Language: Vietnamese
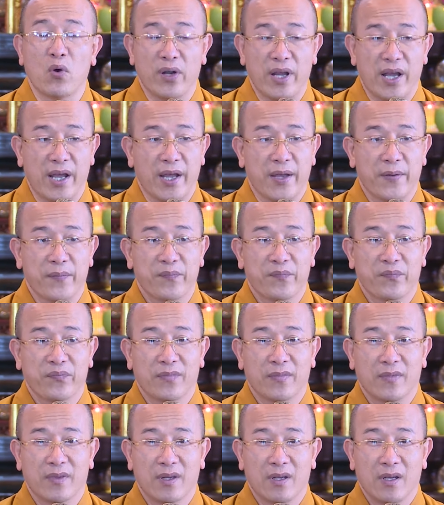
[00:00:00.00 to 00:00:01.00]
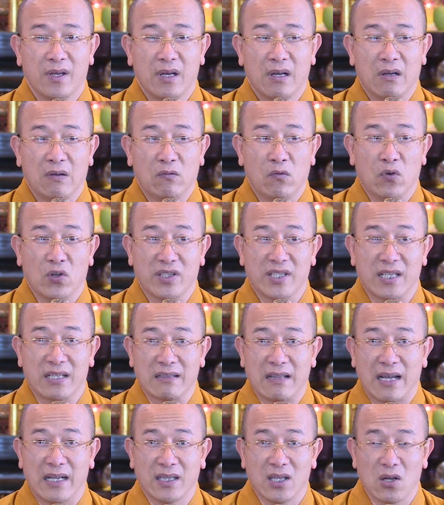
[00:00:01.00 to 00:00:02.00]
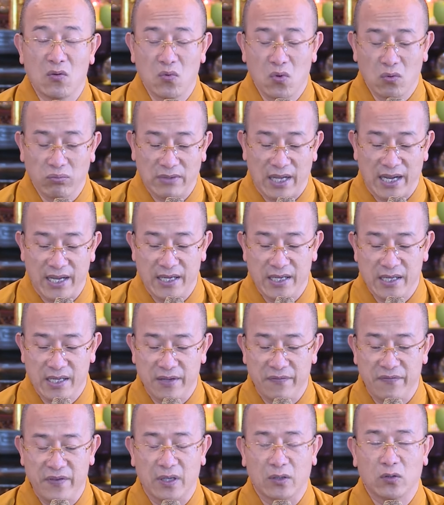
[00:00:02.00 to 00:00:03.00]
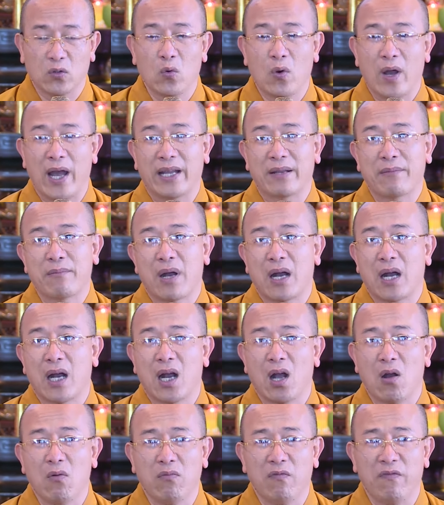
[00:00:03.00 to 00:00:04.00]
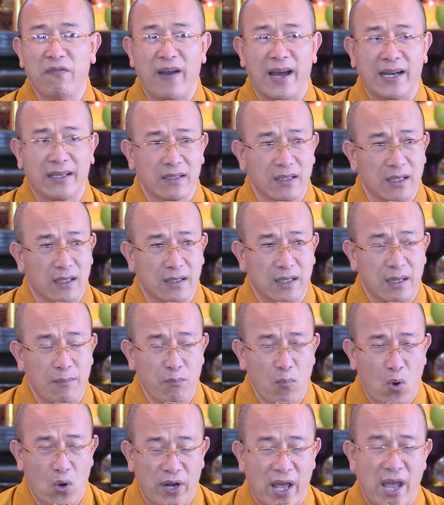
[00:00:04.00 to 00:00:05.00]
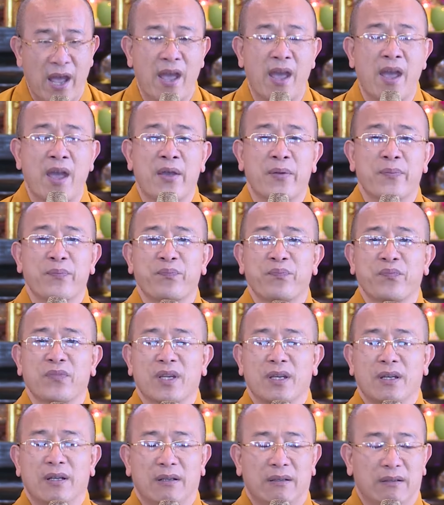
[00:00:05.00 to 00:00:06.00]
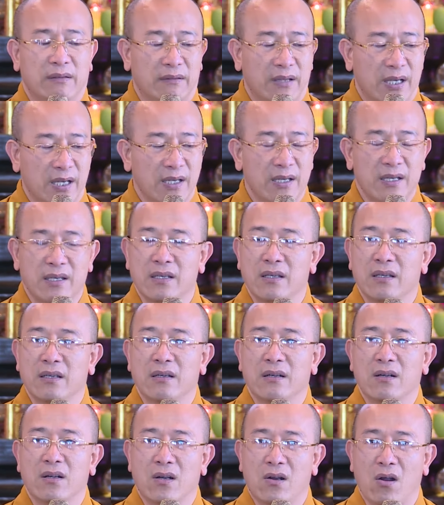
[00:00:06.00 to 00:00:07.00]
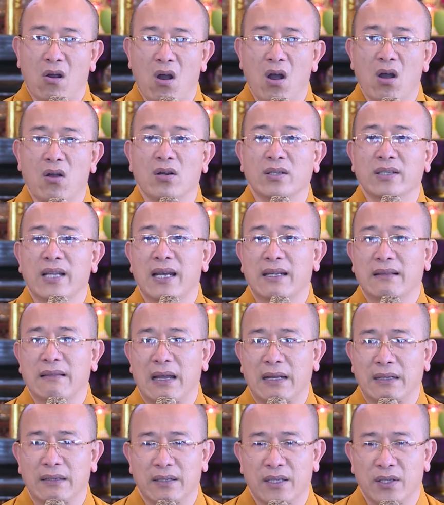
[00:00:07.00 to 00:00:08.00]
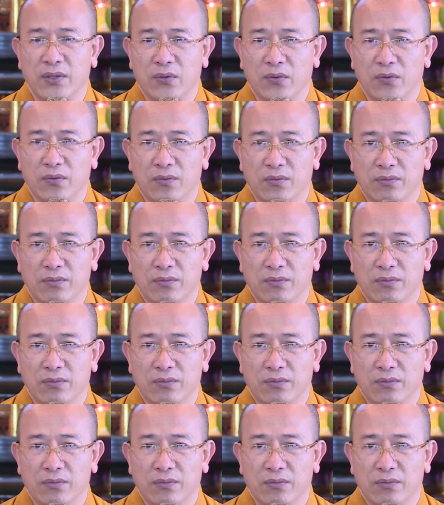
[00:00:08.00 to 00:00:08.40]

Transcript: bồ đề vua trần thái tông cũng thấy cái việc tu hành mà không phát được tâm bồ đề thì khó có thể thành tựu